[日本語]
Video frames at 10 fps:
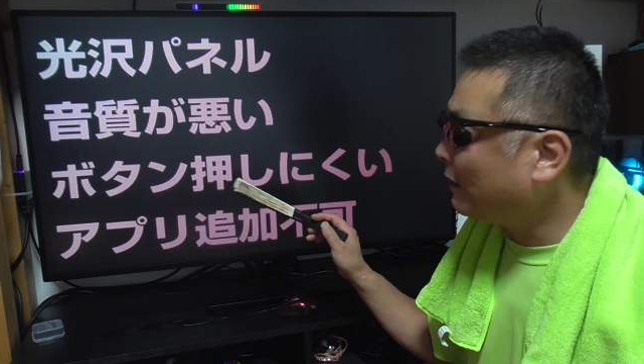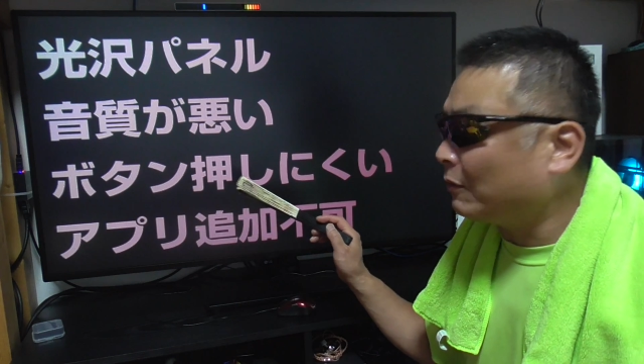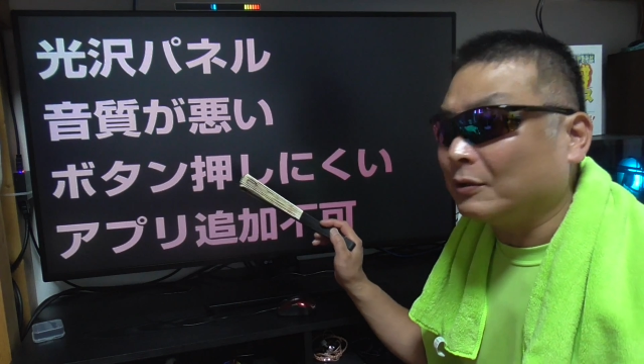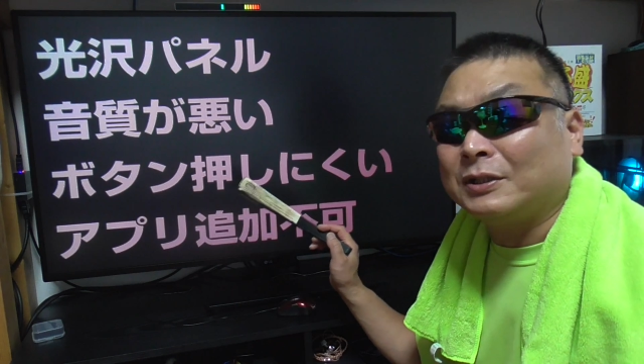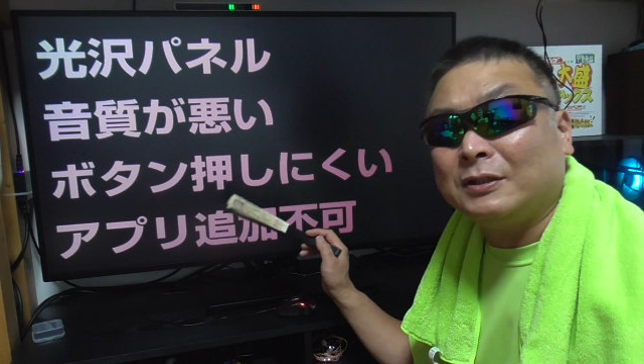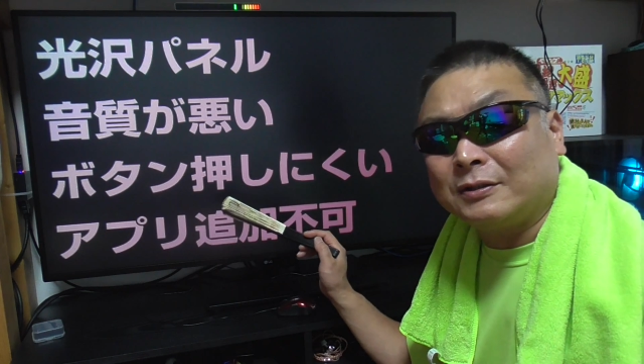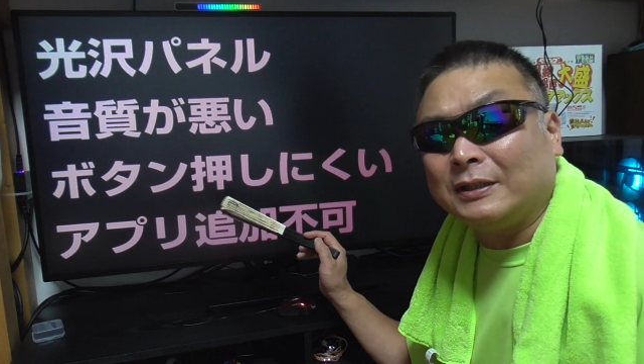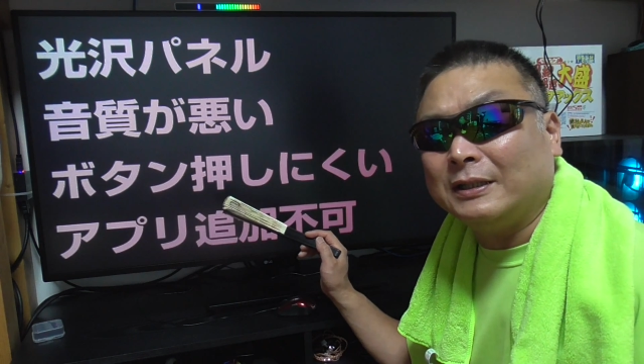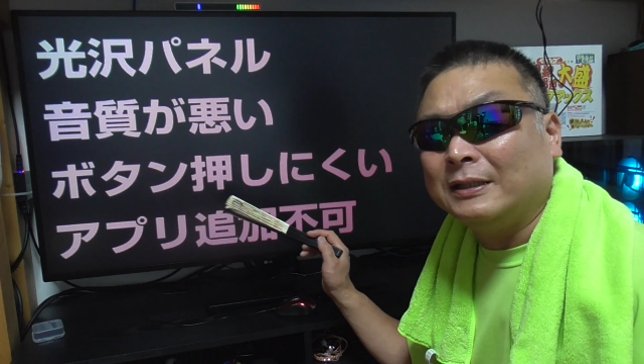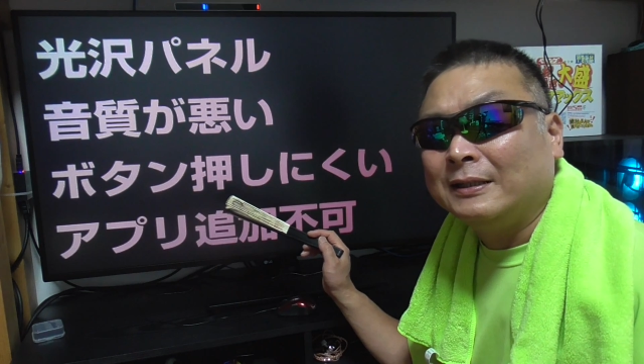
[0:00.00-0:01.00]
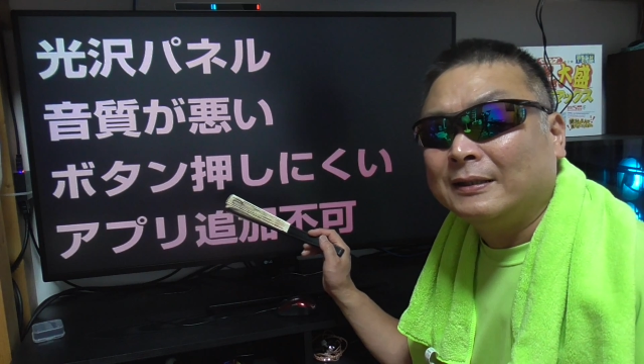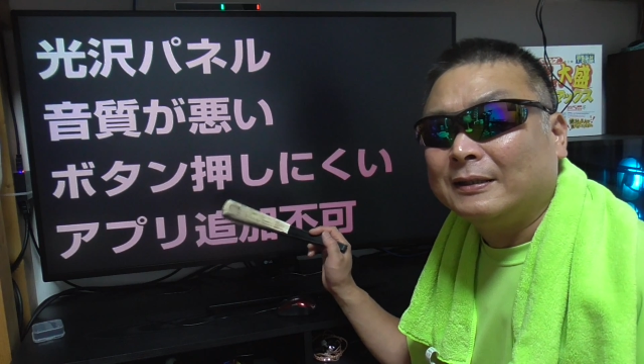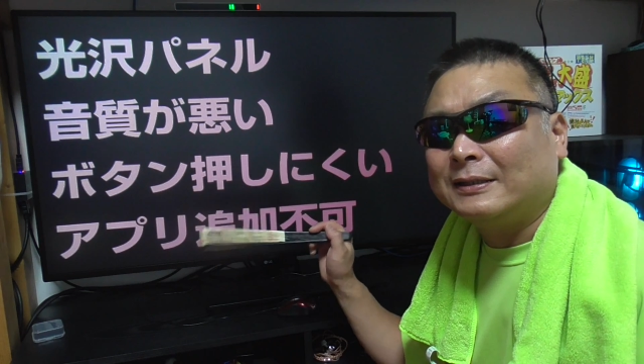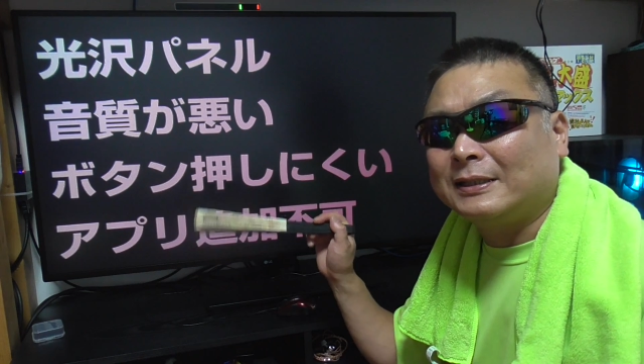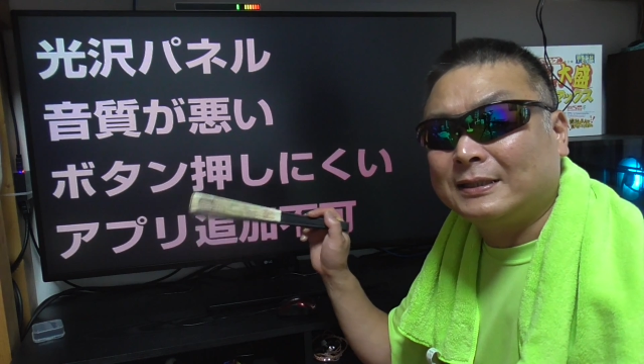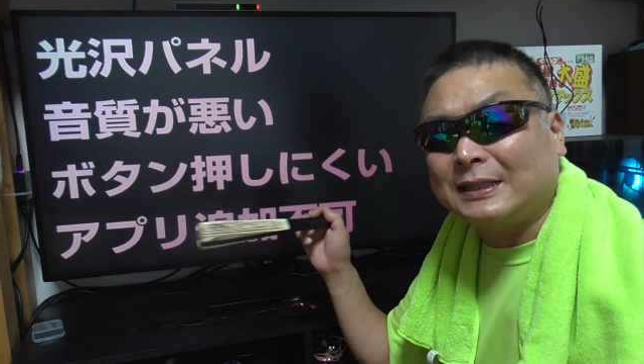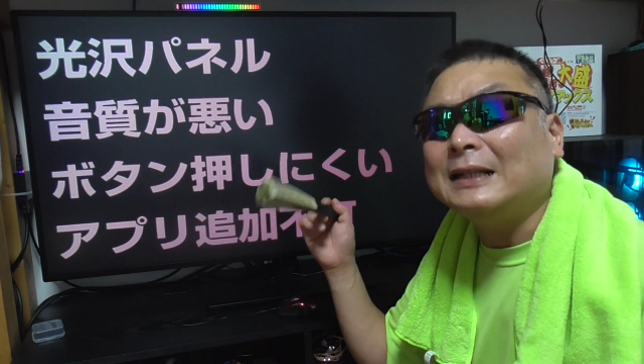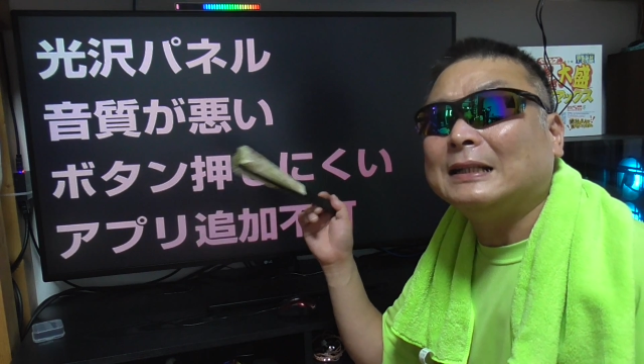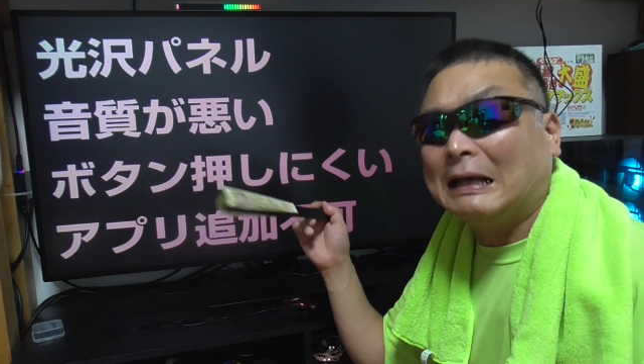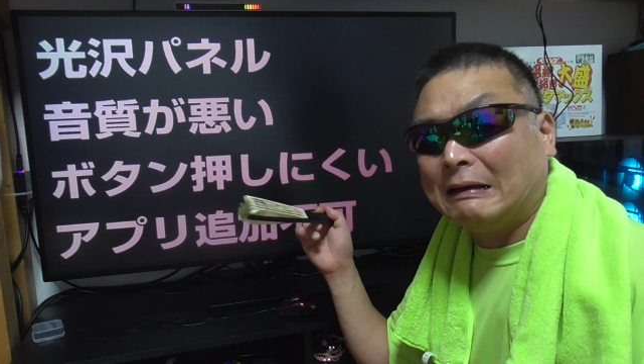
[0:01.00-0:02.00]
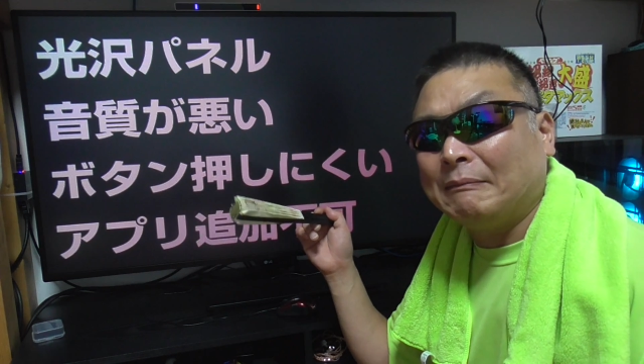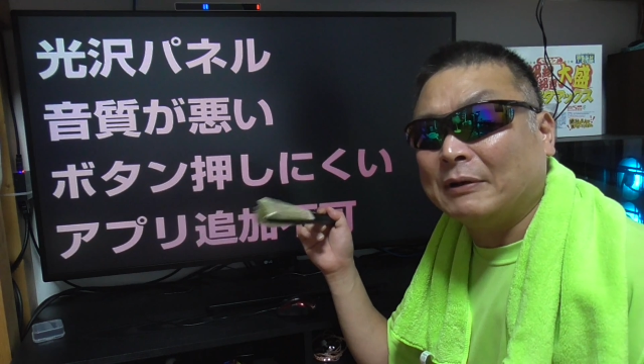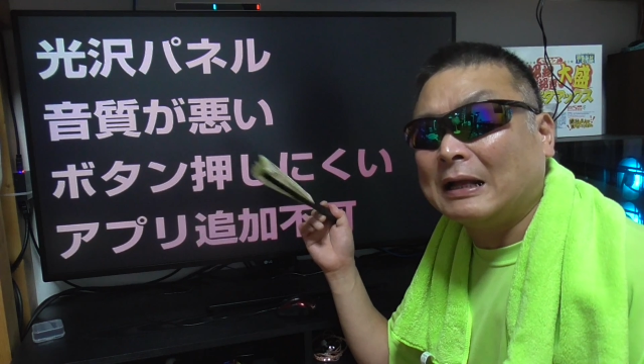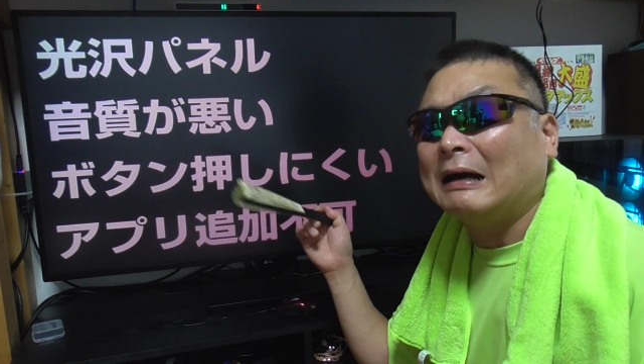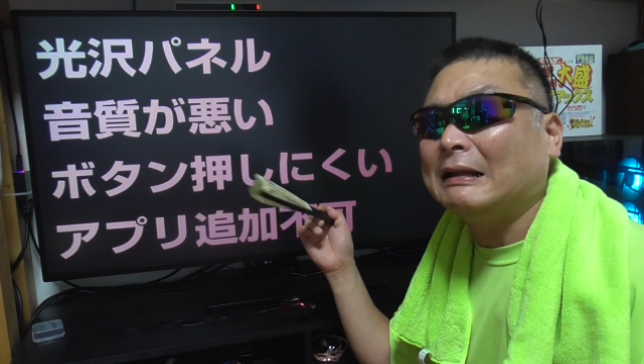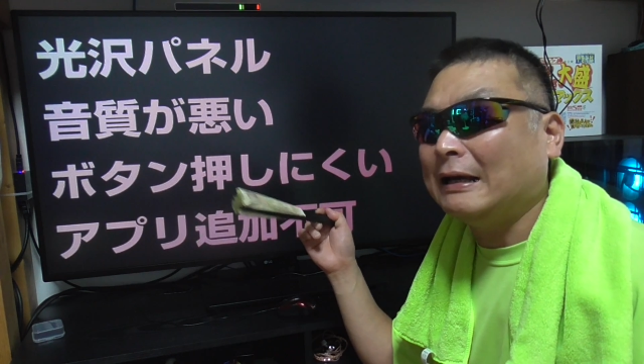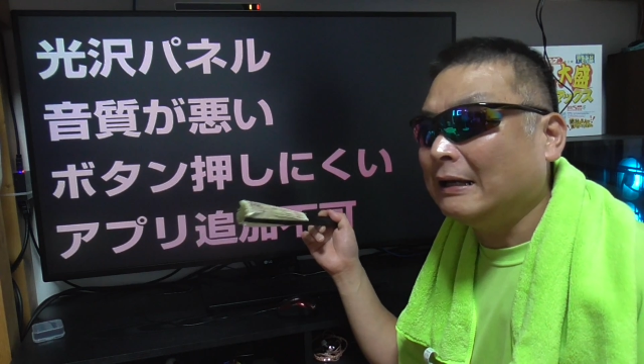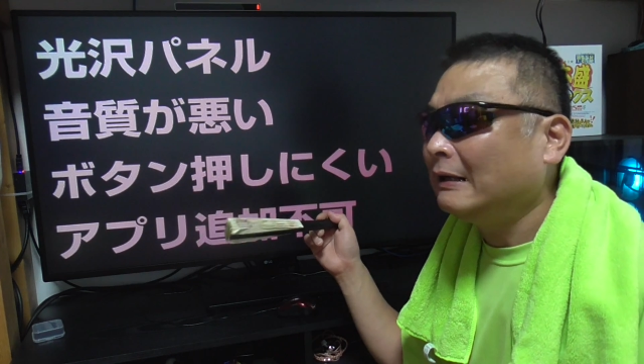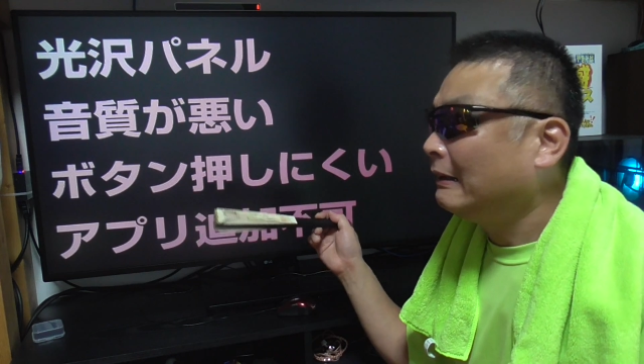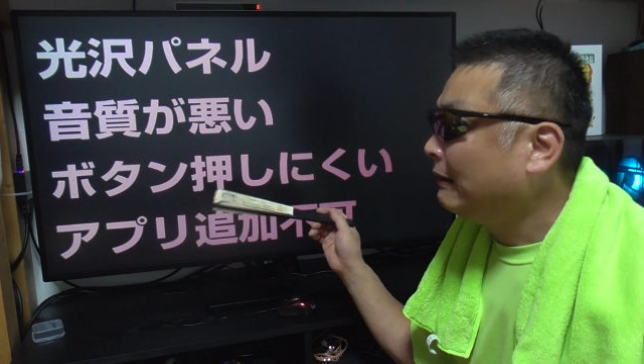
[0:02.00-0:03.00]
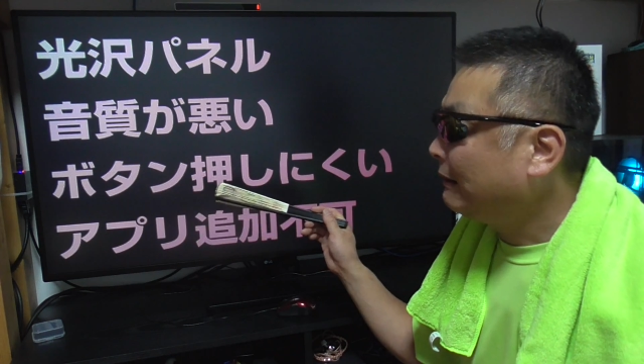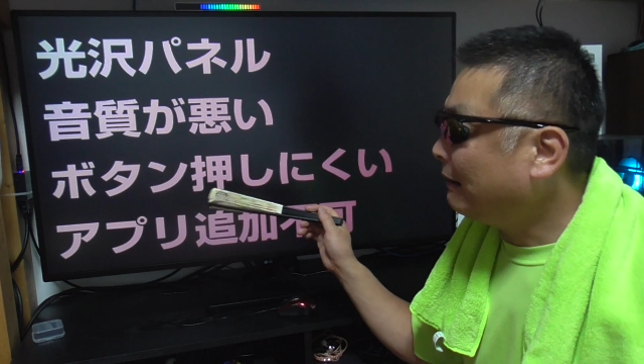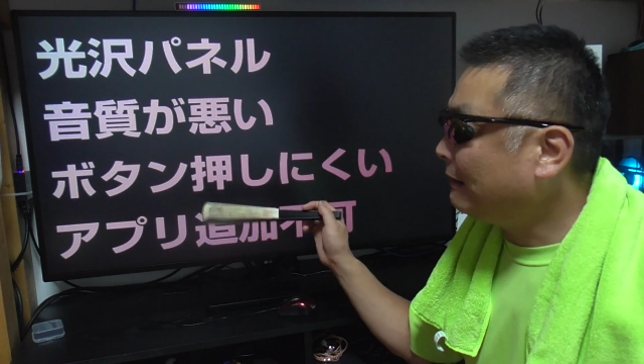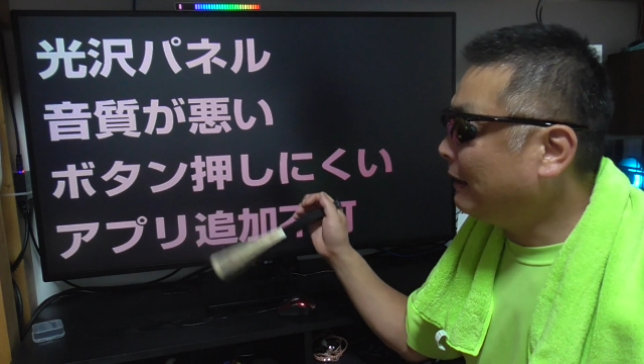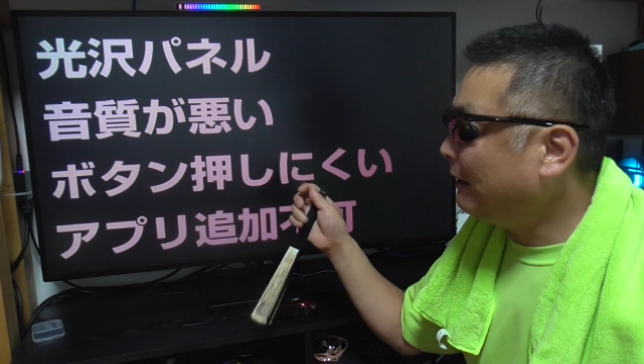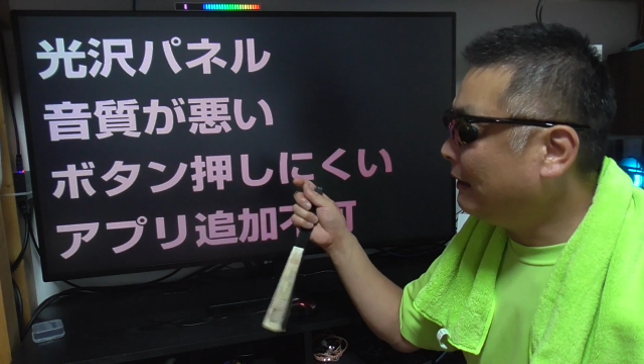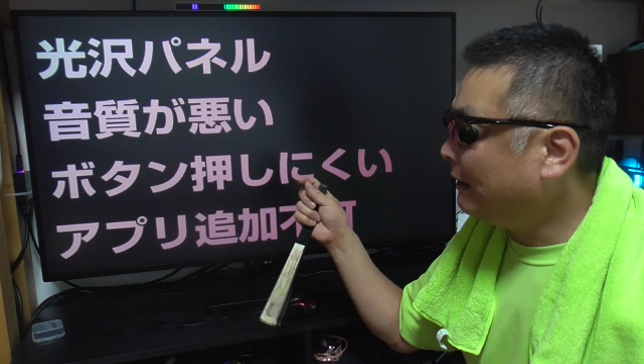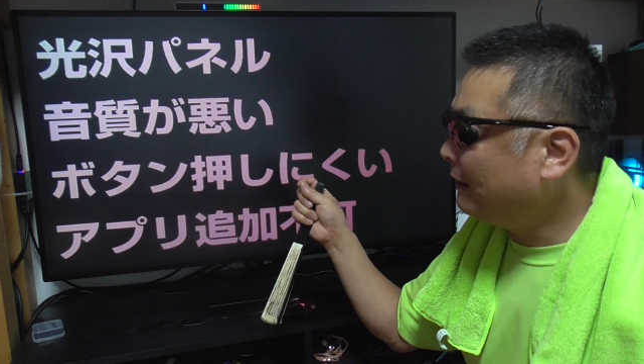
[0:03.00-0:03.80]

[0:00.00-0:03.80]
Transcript: にかく押しにくいちっちゃいんでボタンがねなので、